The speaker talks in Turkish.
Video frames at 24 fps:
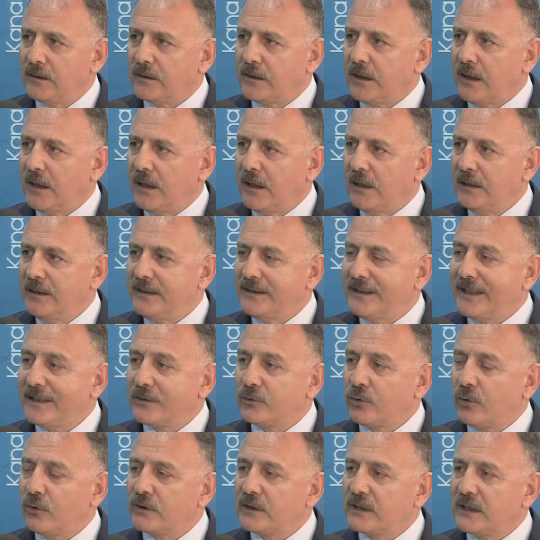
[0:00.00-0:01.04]
ta lise
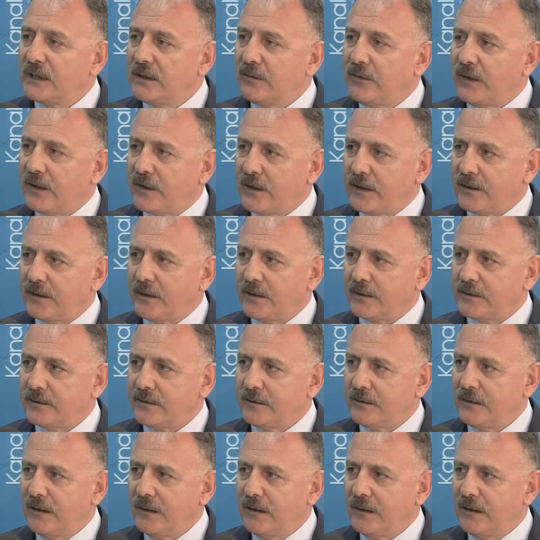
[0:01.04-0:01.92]
son sınıfa kadar